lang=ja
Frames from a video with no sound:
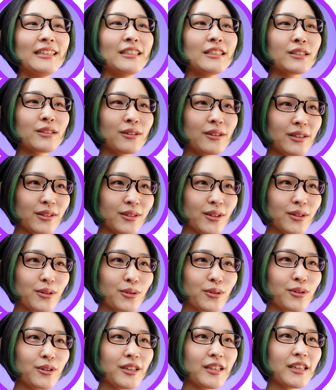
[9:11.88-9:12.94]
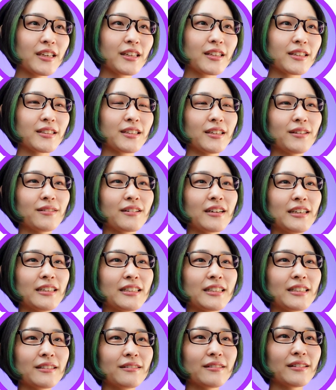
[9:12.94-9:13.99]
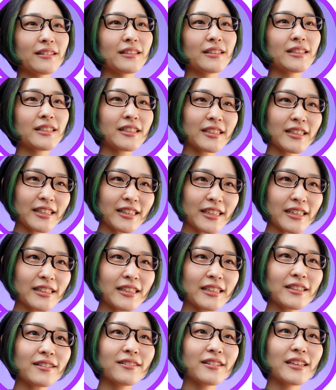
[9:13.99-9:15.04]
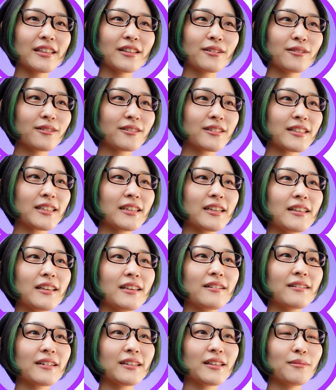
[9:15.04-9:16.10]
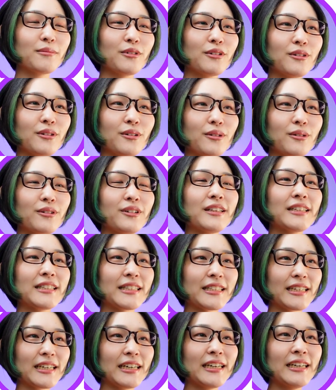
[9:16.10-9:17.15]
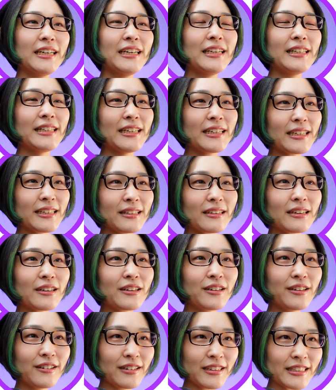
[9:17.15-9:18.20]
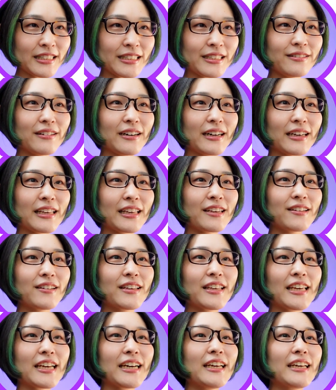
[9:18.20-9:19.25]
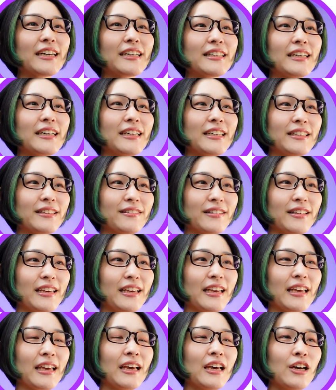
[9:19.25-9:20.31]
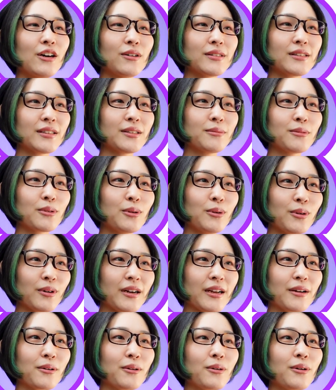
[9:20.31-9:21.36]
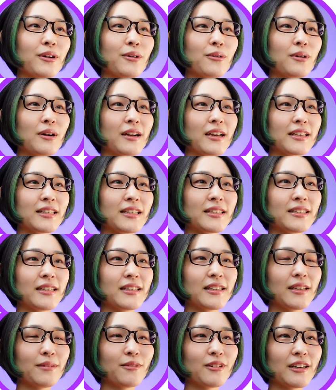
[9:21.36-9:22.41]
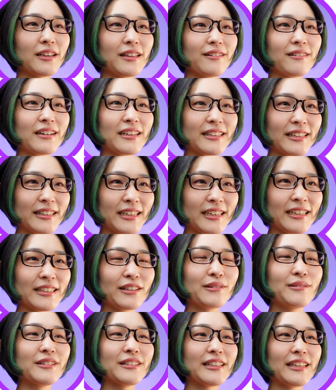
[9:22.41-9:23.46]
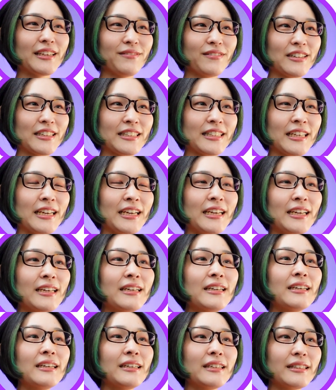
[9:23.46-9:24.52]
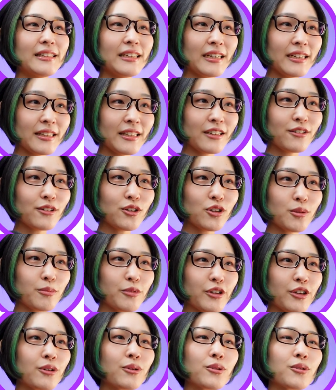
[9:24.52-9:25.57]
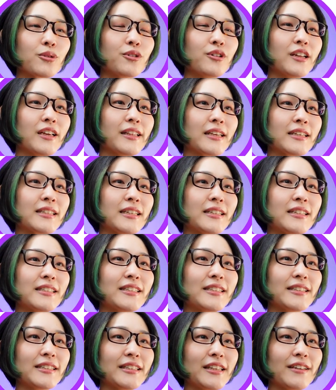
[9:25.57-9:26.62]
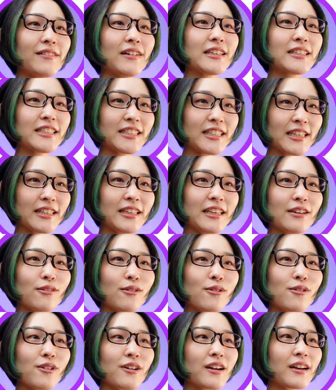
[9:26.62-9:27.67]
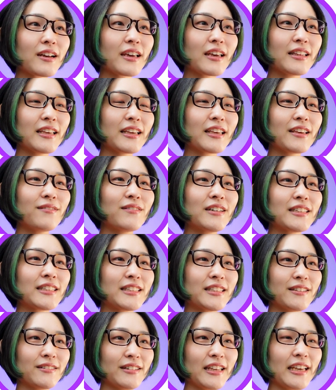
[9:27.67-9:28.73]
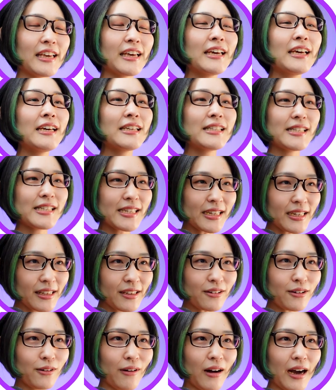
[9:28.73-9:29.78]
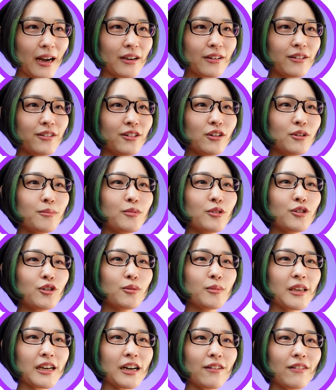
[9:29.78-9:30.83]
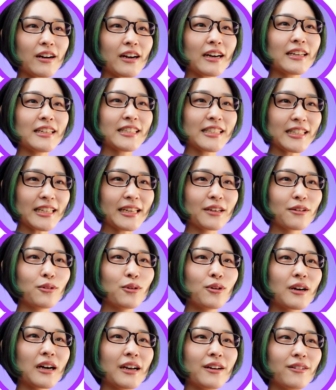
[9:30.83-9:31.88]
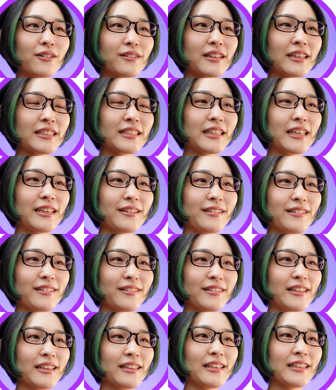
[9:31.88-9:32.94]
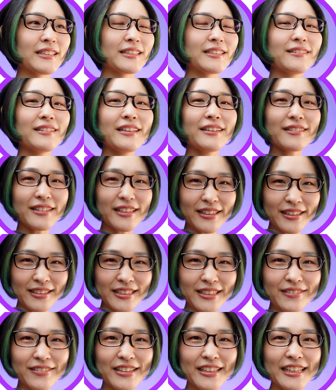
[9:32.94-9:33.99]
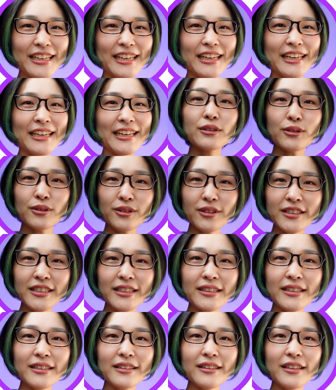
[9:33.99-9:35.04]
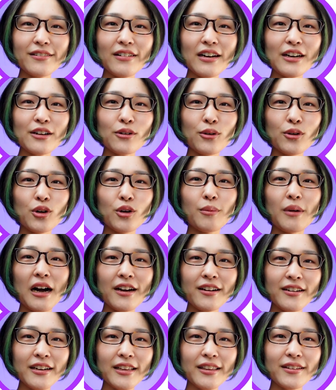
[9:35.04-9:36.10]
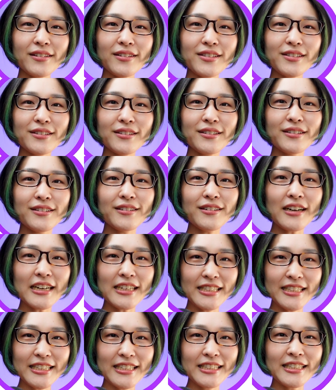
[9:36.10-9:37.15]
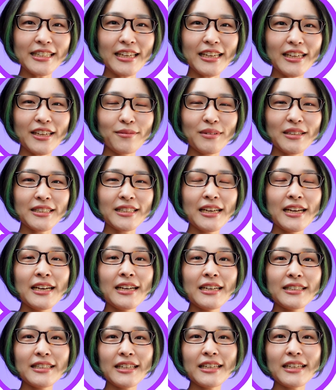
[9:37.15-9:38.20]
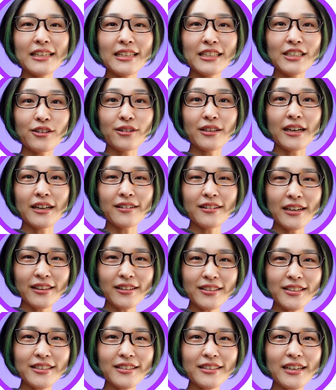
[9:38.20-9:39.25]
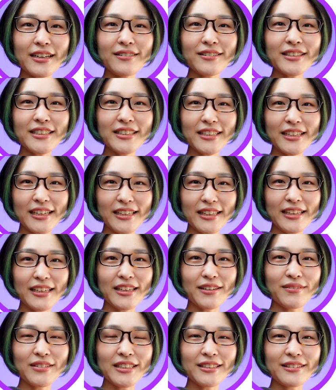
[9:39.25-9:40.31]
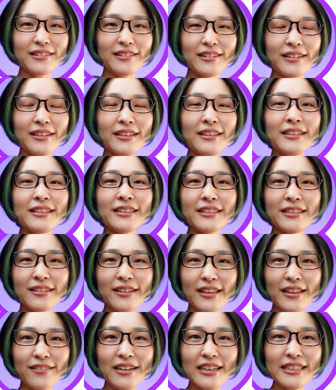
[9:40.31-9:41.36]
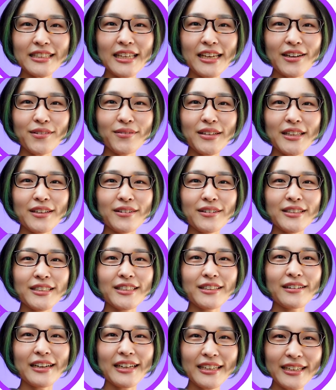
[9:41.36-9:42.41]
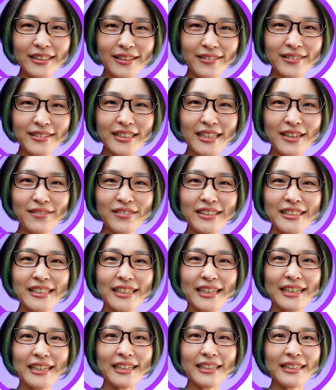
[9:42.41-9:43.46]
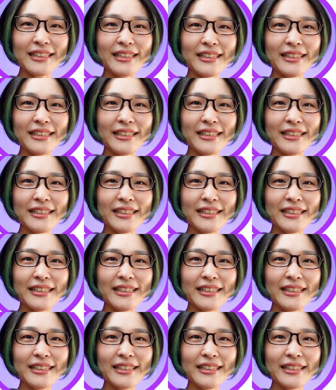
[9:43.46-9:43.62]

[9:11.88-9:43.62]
それぞれのクリエイターさんの感想ってツイッターなどで投稿されている方も多いですがなかなか詳しくは聞く機会がないので私も今回声をかけさせてもらってよかったなと思っています。第2グループ以降のクリエイターさんについては事前にお声がけできますので次回以降はグループ組が分かり次第号外を出していく予定ですのでお楽しみにこのチャンネルでは今後もアグレットの情報を発信していきますぜひ一緒にアグレット習慣を続けていきましょうそれでは最後までご視聴ありがとうございました